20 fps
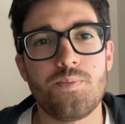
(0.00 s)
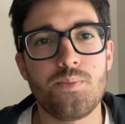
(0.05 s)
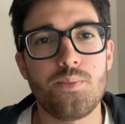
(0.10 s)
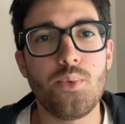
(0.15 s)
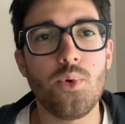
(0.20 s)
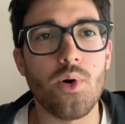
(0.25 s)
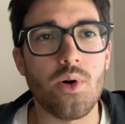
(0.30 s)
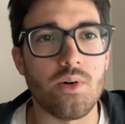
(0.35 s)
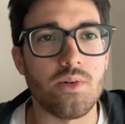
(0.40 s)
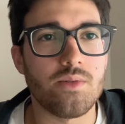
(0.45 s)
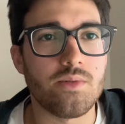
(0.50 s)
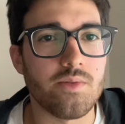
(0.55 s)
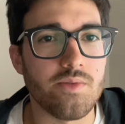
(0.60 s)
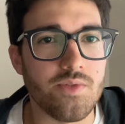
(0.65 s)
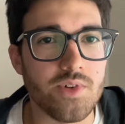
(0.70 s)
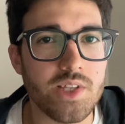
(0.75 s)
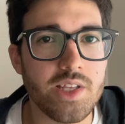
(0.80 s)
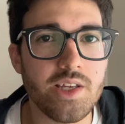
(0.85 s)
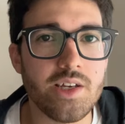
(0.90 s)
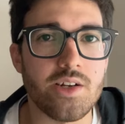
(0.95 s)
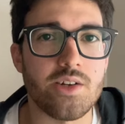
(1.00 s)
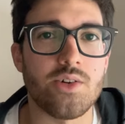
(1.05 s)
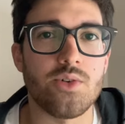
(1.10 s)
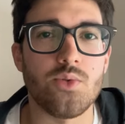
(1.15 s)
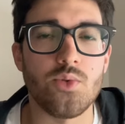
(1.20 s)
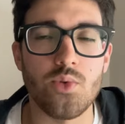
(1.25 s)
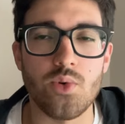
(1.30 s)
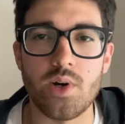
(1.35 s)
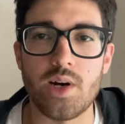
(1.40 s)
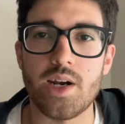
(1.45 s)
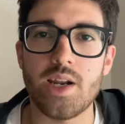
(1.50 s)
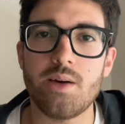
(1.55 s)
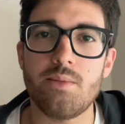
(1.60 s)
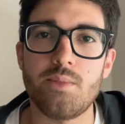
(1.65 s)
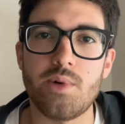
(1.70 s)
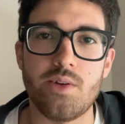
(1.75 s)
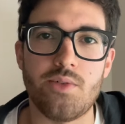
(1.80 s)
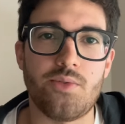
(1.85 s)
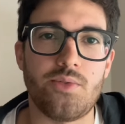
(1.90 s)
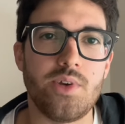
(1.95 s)
può vedere un gran
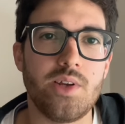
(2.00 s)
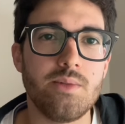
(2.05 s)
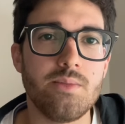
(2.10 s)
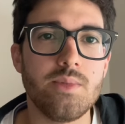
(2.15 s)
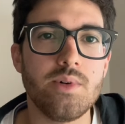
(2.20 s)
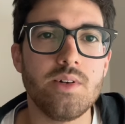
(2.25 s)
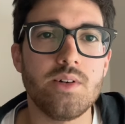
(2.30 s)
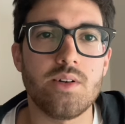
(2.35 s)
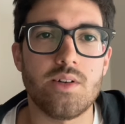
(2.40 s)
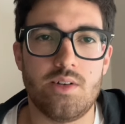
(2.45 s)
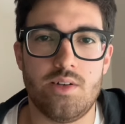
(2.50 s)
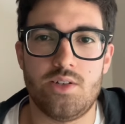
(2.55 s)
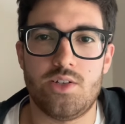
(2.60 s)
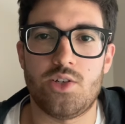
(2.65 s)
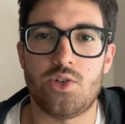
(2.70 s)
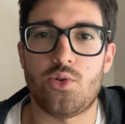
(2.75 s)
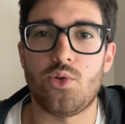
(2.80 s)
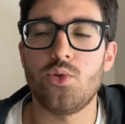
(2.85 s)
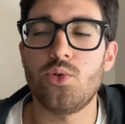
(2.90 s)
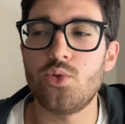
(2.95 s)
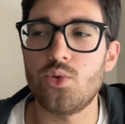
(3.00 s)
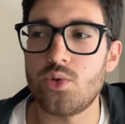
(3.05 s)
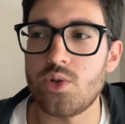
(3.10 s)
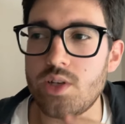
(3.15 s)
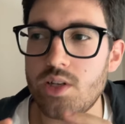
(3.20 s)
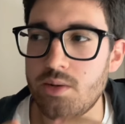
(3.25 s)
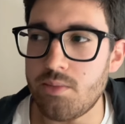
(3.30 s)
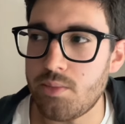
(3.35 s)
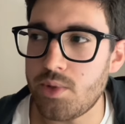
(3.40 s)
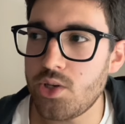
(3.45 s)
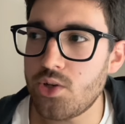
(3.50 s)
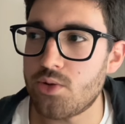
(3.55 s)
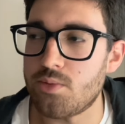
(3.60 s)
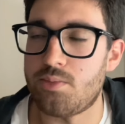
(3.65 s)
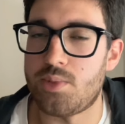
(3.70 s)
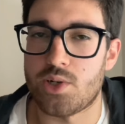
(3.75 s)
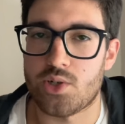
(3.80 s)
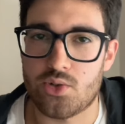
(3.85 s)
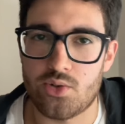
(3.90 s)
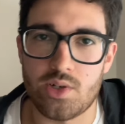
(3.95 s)
bel film, secondo il mio
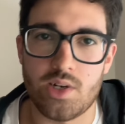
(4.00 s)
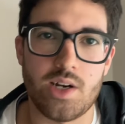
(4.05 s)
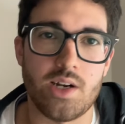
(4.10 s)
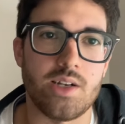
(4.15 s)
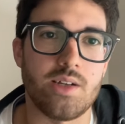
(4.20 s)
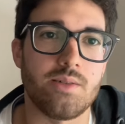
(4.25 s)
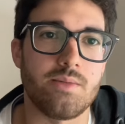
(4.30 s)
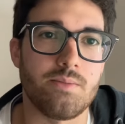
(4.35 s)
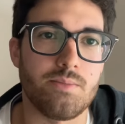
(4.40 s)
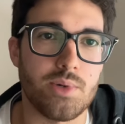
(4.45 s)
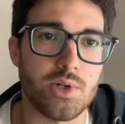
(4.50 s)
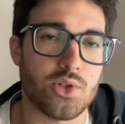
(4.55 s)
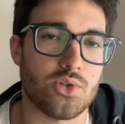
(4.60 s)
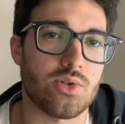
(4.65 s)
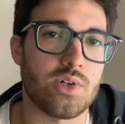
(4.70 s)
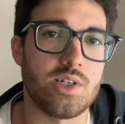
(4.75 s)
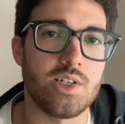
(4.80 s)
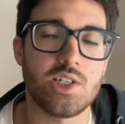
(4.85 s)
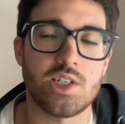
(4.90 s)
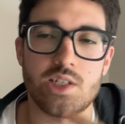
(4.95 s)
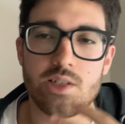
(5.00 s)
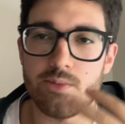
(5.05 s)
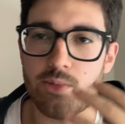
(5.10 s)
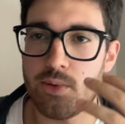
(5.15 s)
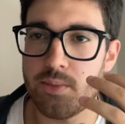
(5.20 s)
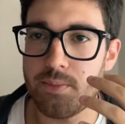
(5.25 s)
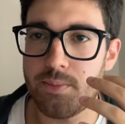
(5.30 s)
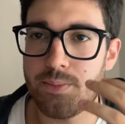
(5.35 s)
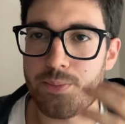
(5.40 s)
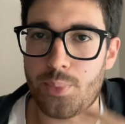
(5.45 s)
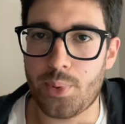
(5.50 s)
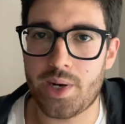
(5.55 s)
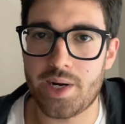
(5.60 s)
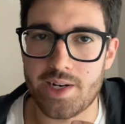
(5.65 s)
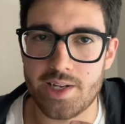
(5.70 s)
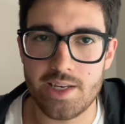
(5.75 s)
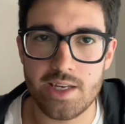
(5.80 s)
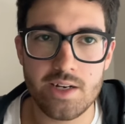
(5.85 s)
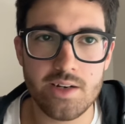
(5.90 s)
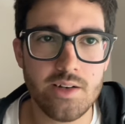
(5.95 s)
personale, personalissimo
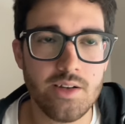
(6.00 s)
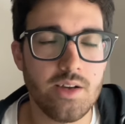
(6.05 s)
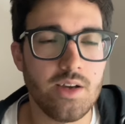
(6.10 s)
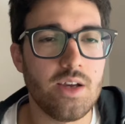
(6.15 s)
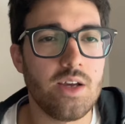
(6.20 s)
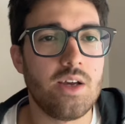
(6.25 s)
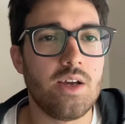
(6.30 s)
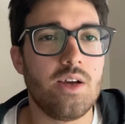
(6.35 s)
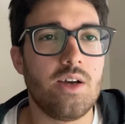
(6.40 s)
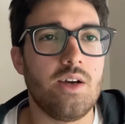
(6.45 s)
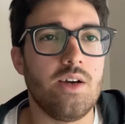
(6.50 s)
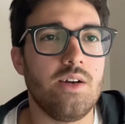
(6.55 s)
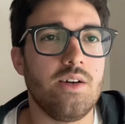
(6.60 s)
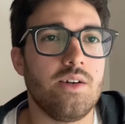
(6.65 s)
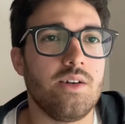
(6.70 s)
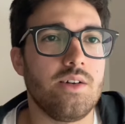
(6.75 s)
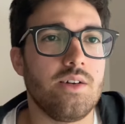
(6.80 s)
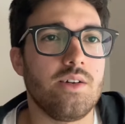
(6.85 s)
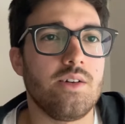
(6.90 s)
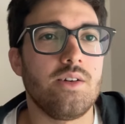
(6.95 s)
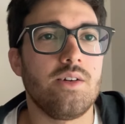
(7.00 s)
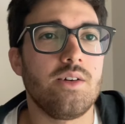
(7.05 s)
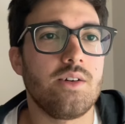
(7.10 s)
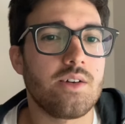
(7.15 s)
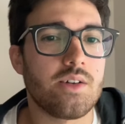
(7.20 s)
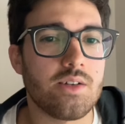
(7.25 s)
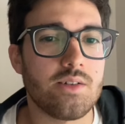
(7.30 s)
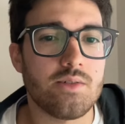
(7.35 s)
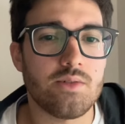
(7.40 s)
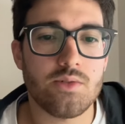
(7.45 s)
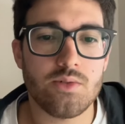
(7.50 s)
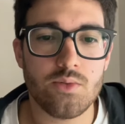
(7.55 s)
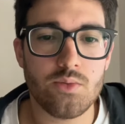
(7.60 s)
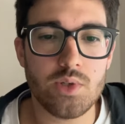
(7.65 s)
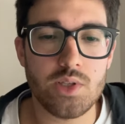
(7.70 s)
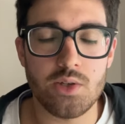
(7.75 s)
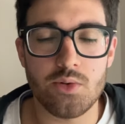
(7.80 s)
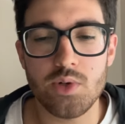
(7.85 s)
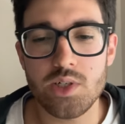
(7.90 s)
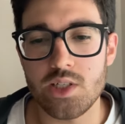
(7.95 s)
parere. Eh,
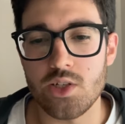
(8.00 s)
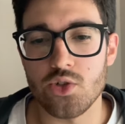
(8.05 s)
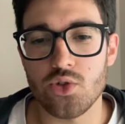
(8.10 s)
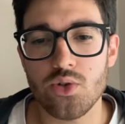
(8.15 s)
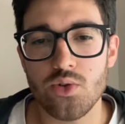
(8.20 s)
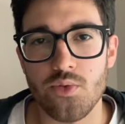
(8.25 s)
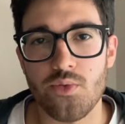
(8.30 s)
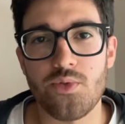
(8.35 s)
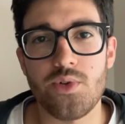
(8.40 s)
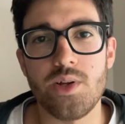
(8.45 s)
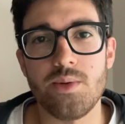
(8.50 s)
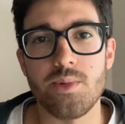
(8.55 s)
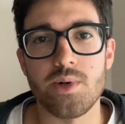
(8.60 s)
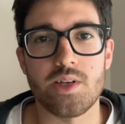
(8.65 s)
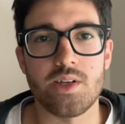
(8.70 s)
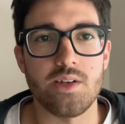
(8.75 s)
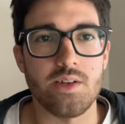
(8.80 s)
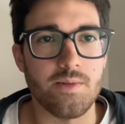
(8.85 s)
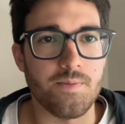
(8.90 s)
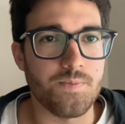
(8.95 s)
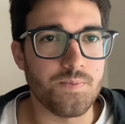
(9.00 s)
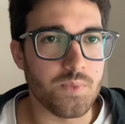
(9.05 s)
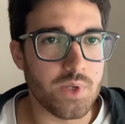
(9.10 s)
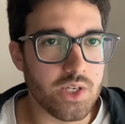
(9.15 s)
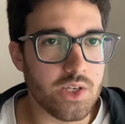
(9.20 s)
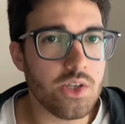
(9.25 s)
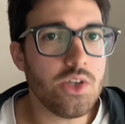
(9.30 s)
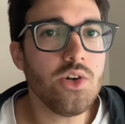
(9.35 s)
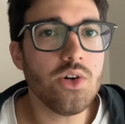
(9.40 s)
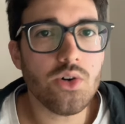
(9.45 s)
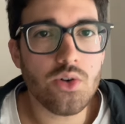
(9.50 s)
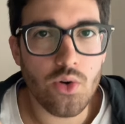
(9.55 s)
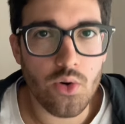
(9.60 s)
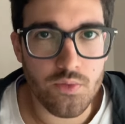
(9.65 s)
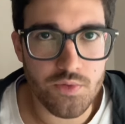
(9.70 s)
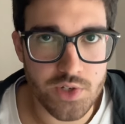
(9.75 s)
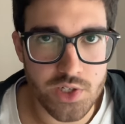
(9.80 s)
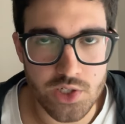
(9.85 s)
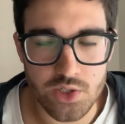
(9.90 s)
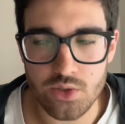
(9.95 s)
quindi questi sono film che io ho
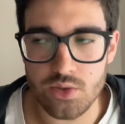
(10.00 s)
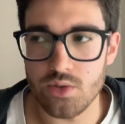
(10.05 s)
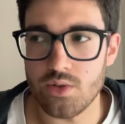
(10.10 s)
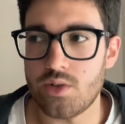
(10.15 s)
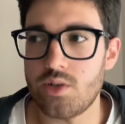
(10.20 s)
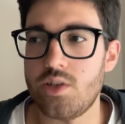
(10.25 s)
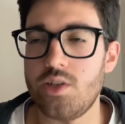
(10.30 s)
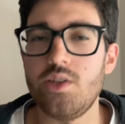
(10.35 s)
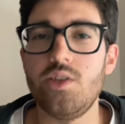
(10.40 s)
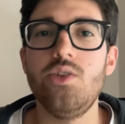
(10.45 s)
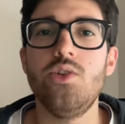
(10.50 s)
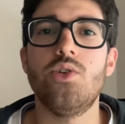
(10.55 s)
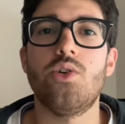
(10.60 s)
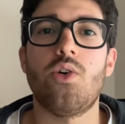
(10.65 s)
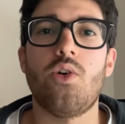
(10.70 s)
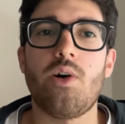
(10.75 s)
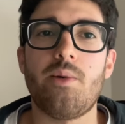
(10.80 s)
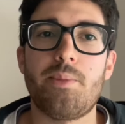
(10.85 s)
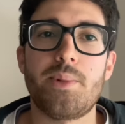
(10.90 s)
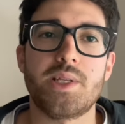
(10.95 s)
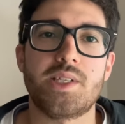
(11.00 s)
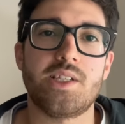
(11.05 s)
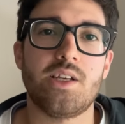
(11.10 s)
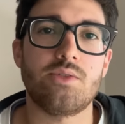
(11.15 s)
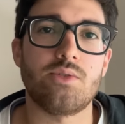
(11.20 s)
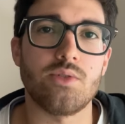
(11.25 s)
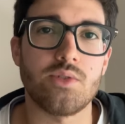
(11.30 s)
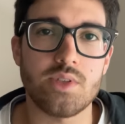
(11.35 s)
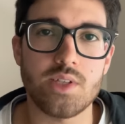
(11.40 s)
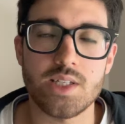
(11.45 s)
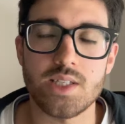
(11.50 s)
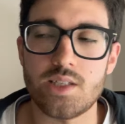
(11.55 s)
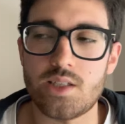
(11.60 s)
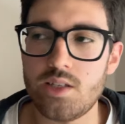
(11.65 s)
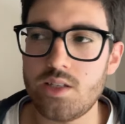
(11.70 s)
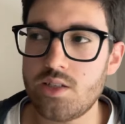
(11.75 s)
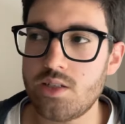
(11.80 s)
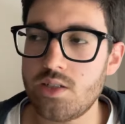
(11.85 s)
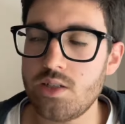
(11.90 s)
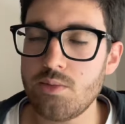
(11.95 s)
visto, io ho apprezzato
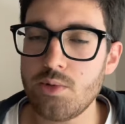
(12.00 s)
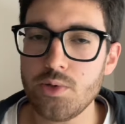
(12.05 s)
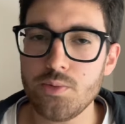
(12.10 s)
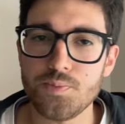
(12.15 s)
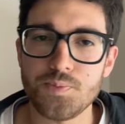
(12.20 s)
tantissimo